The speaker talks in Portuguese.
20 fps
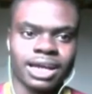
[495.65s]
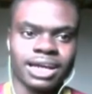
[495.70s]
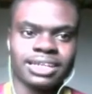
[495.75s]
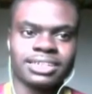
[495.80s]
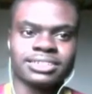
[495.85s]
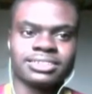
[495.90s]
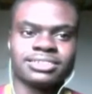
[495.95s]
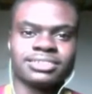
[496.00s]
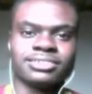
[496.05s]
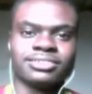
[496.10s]

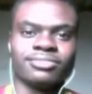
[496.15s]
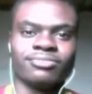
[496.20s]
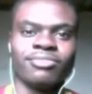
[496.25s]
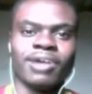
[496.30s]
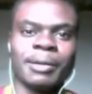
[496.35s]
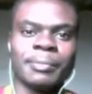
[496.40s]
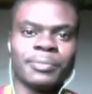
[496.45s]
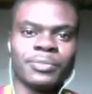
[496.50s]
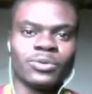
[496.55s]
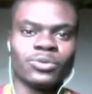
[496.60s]
Aí, se
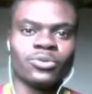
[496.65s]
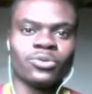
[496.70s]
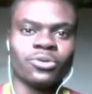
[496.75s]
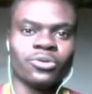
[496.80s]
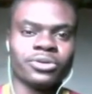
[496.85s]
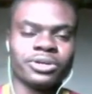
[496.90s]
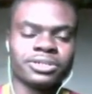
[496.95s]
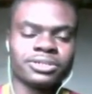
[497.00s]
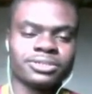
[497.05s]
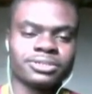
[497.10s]
vai pro
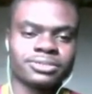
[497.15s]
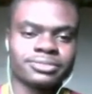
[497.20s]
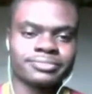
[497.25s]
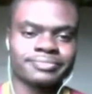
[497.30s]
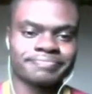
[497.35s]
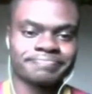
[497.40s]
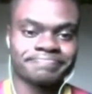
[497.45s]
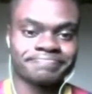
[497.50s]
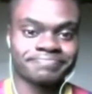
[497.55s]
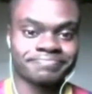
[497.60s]
gol, hein?
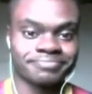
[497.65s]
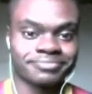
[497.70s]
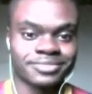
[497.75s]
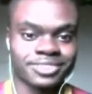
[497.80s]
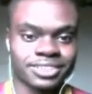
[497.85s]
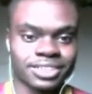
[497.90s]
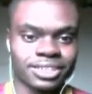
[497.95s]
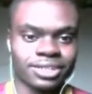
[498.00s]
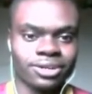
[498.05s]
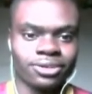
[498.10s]

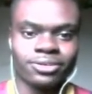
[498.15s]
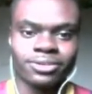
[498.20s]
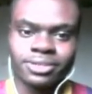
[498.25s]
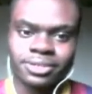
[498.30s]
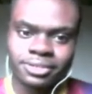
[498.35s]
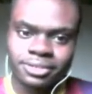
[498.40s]
Sei não,